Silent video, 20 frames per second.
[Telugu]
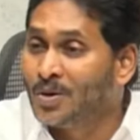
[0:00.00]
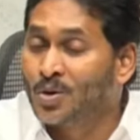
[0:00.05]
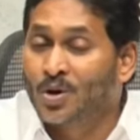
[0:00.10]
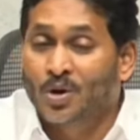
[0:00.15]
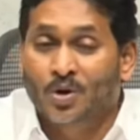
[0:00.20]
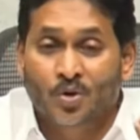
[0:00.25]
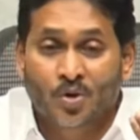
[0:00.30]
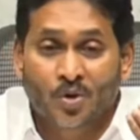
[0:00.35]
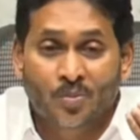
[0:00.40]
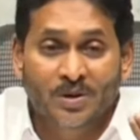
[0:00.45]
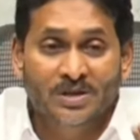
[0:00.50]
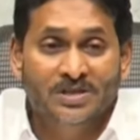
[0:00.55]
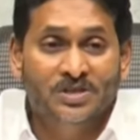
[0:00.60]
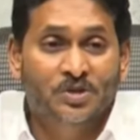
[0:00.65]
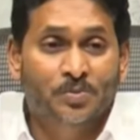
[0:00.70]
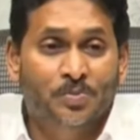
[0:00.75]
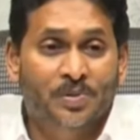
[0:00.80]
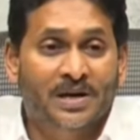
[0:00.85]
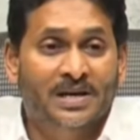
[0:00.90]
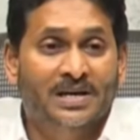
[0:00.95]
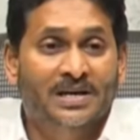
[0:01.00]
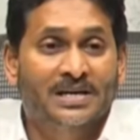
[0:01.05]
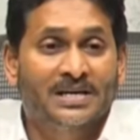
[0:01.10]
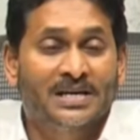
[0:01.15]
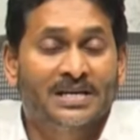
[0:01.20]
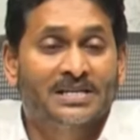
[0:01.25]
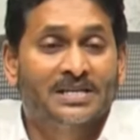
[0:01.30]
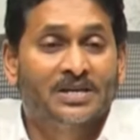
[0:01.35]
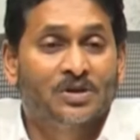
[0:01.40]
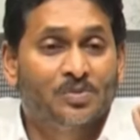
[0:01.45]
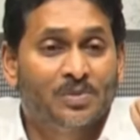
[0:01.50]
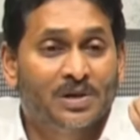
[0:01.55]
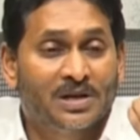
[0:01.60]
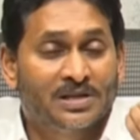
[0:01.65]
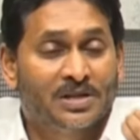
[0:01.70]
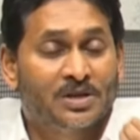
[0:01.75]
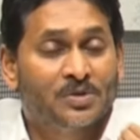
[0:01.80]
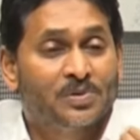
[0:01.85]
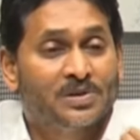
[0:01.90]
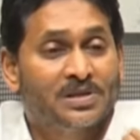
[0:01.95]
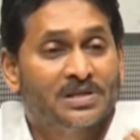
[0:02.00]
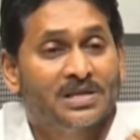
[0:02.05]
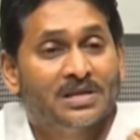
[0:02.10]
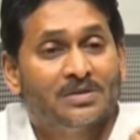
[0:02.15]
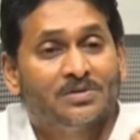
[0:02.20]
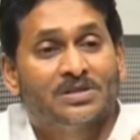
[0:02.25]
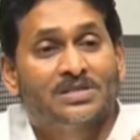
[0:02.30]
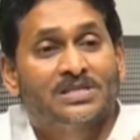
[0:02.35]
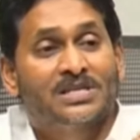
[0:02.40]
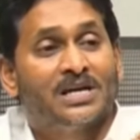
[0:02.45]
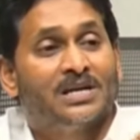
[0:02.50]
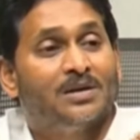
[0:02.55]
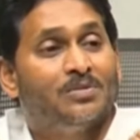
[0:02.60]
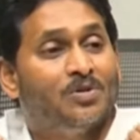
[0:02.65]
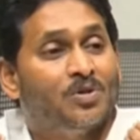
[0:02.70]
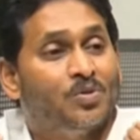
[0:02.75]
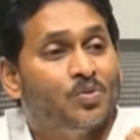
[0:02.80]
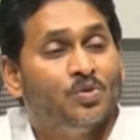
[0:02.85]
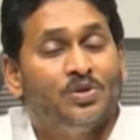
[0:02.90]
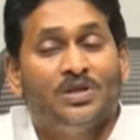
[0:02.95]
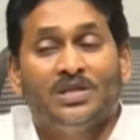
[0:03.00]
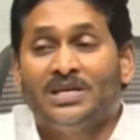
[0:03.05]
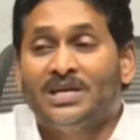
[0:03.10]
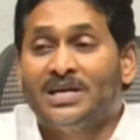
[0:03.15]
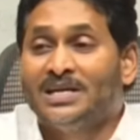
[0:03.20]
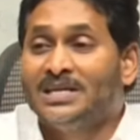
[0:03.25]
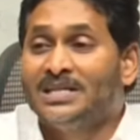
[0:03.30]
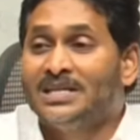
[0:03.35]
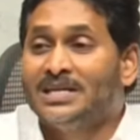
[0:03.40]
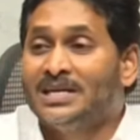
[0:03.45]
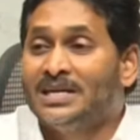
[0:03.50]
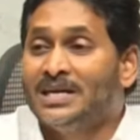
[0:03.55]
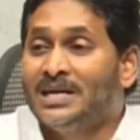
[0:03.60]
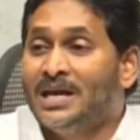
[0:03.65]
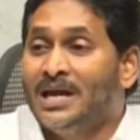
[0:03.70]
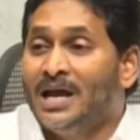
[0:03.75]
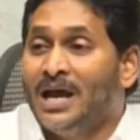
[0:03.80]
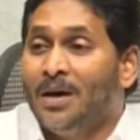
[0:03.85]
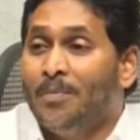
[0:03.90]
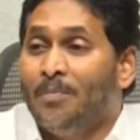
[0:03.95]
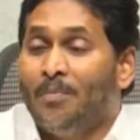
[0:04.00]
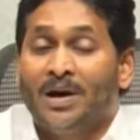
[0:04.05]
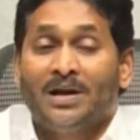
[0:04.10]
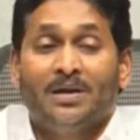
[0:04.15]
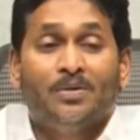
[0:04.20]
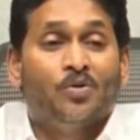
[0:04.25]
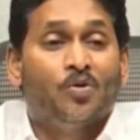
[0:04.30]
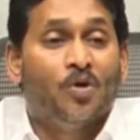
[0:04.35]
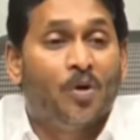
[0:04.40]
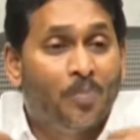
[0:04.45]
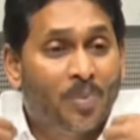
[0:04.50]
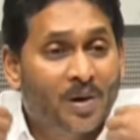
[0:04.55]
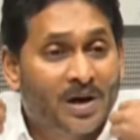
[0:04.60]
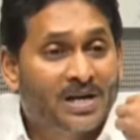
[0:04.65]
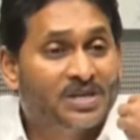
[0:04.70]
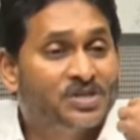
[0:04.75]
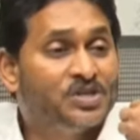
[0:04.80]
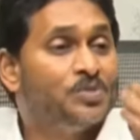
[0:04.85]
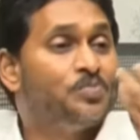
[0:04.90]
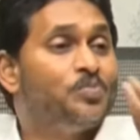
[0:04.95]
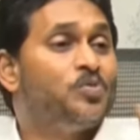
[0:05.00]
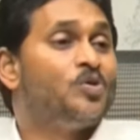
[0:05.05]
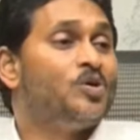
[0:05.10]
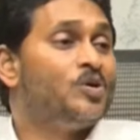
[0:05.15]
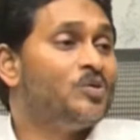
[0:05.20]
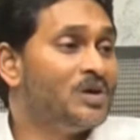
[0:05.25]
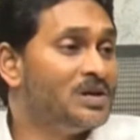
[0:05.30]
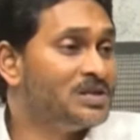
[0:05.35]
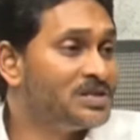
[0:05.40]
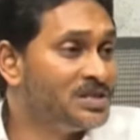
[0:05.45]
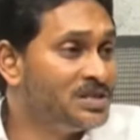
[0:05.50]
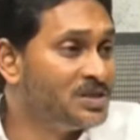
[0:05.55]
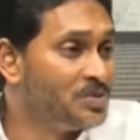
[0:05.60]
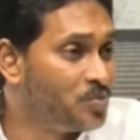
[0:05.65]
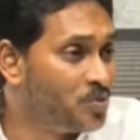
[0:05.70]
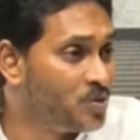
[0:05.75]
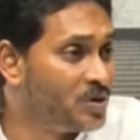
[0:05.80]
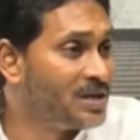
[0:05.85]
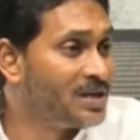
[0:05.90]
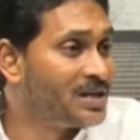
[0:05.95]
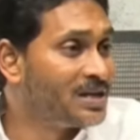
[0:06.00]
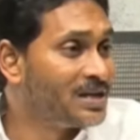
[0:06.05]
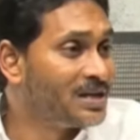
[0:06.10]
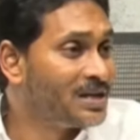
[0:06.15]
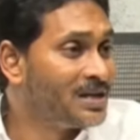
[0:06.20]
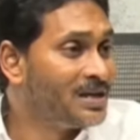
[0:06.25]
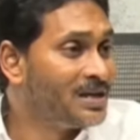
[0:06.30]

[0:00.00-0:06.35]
ఒక రోబస్ట్ ప్రక్రియ తిరుమల తిరుపతి దేవస్థానంలో ఉంది అన్నది మనం గొప్పగా చెప్పుకోవాల్సింది పోయి